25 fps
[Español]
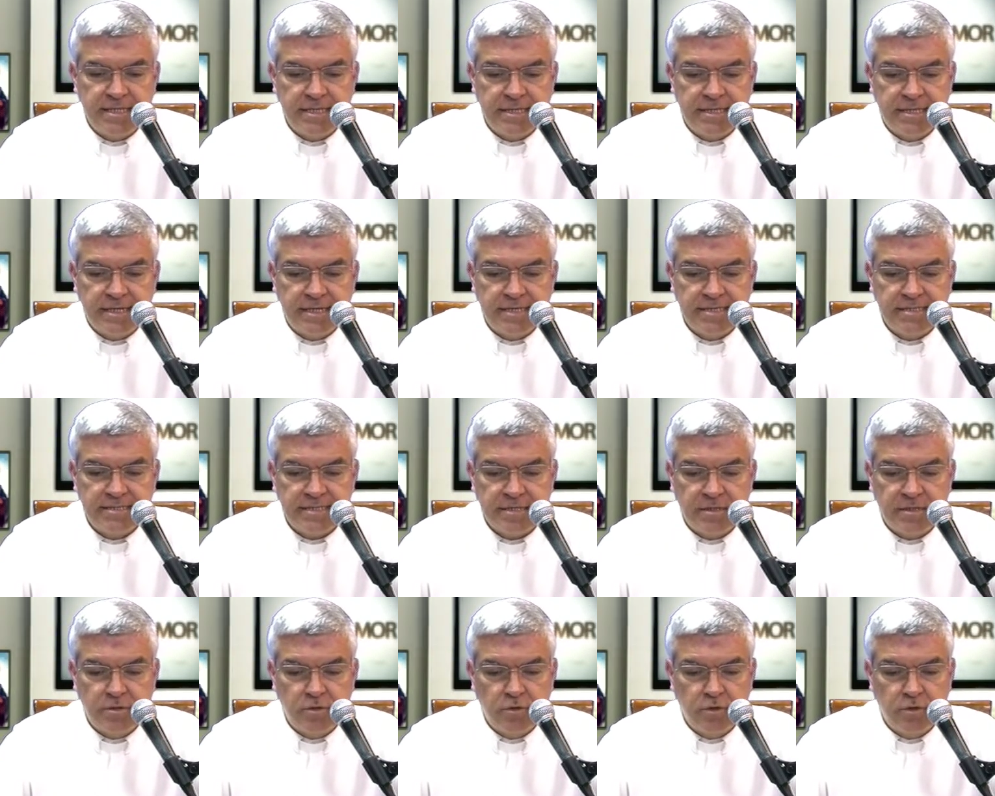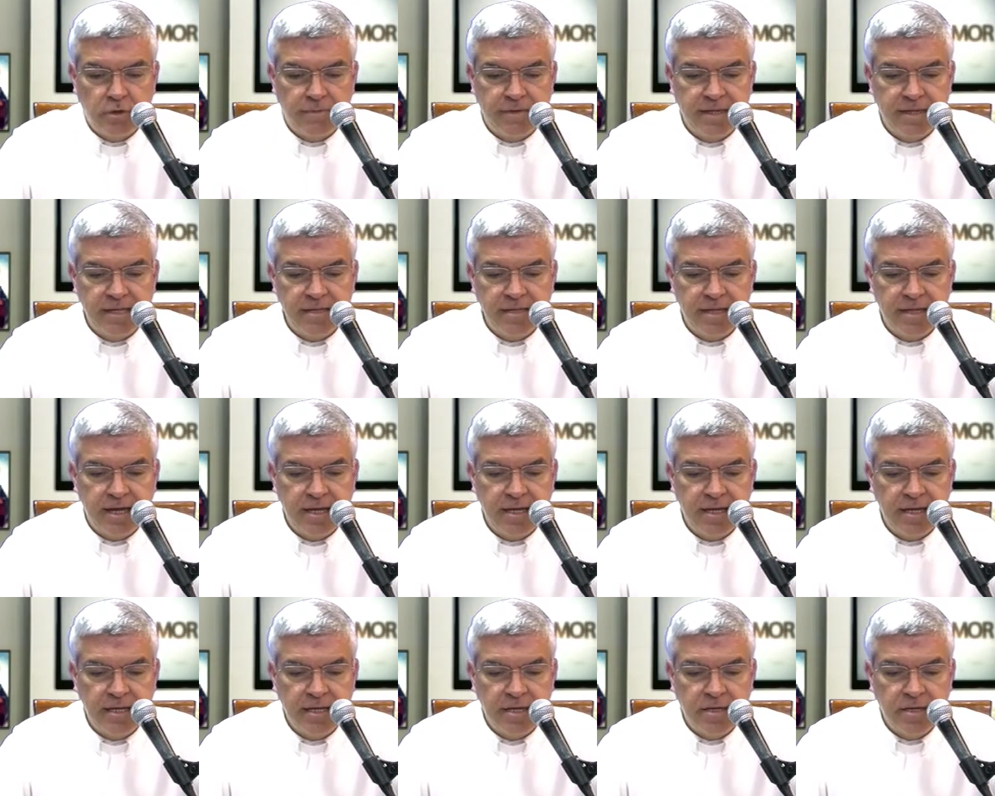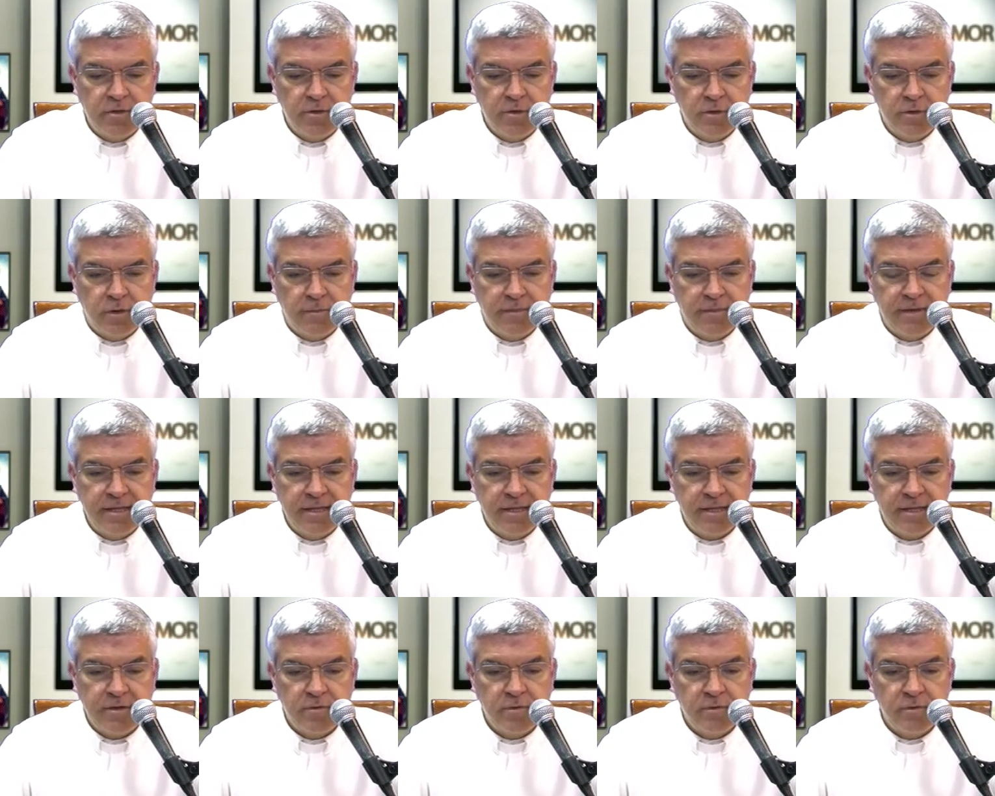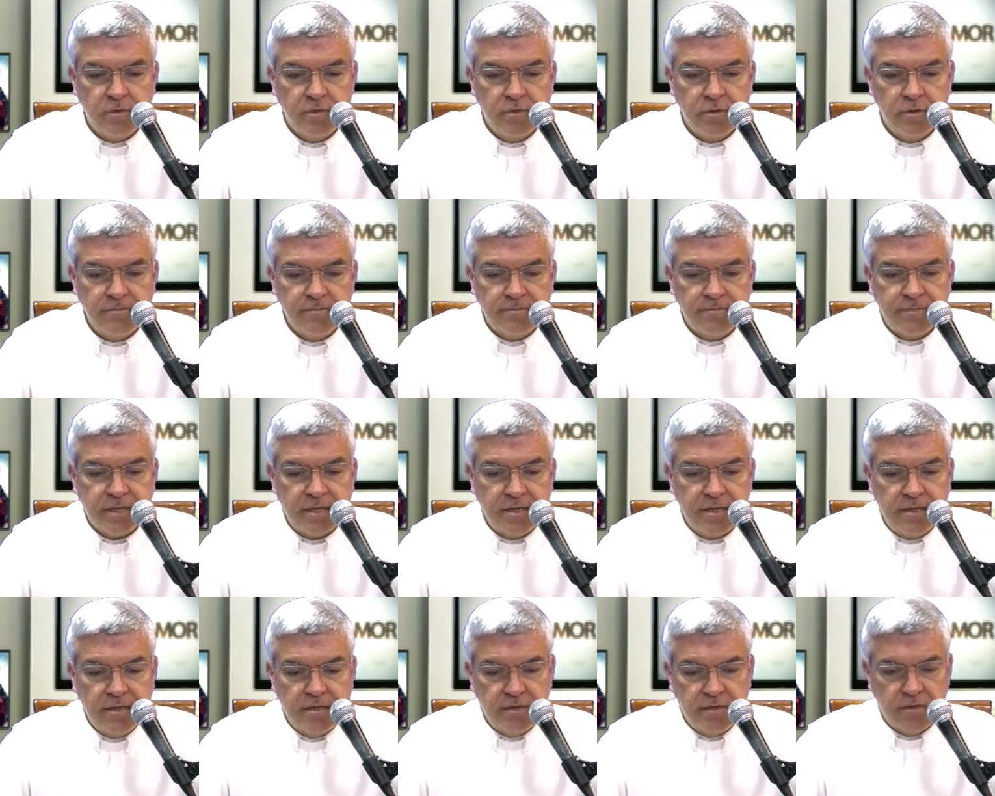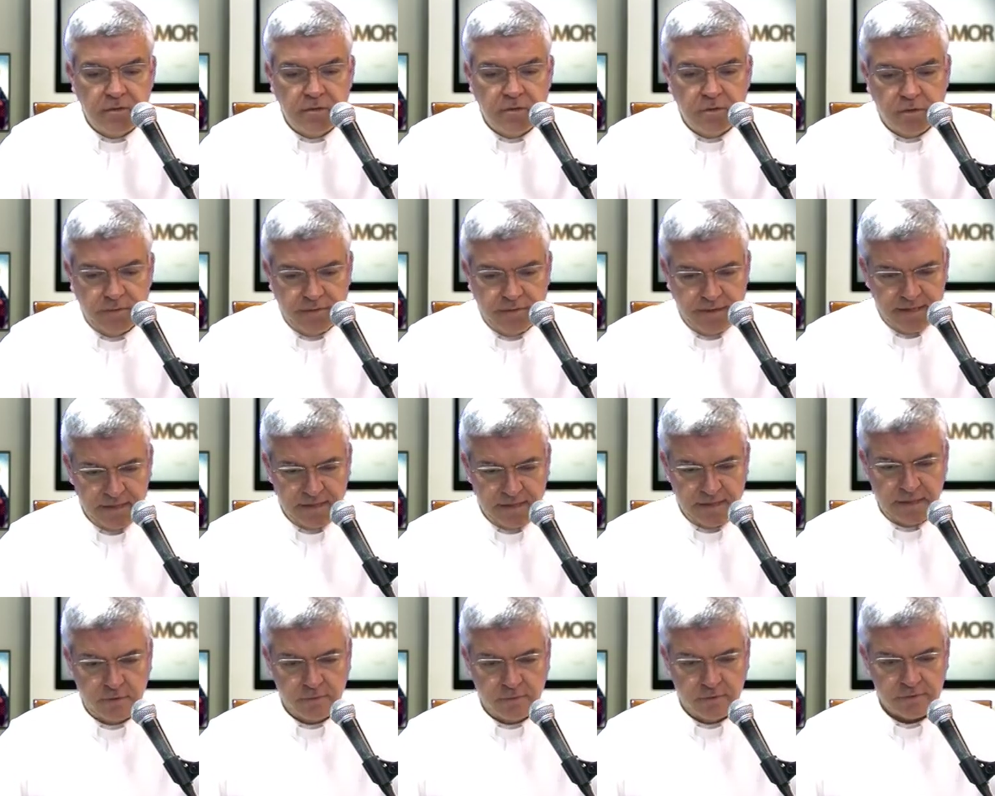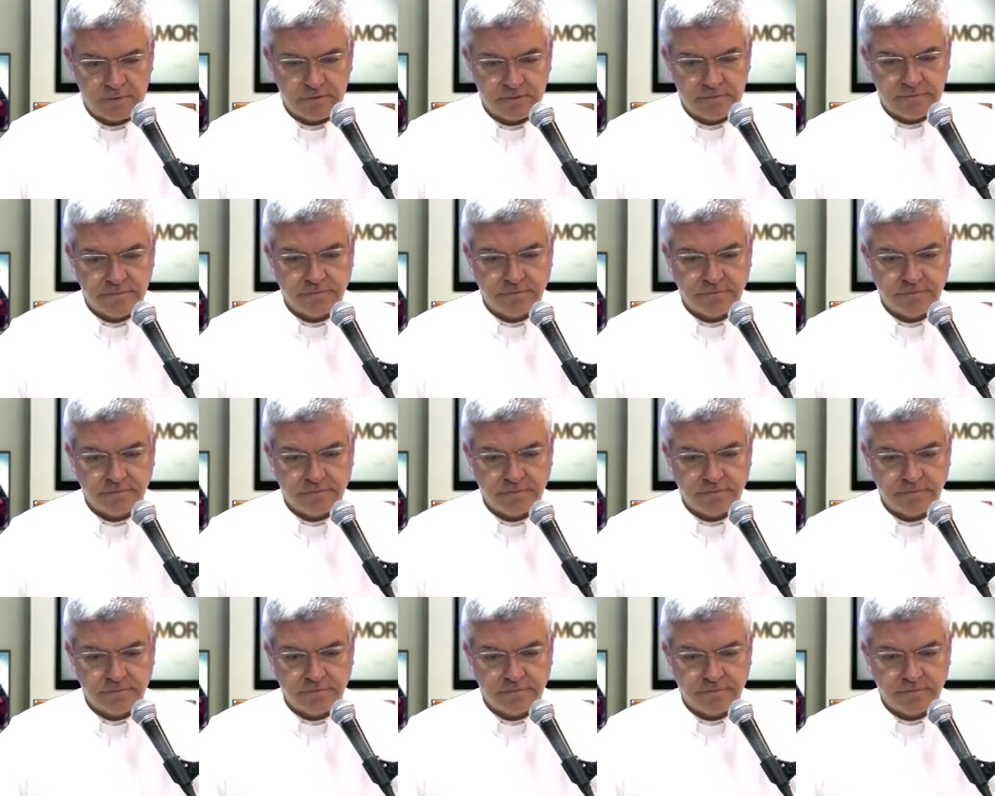tres 90 91 y 92.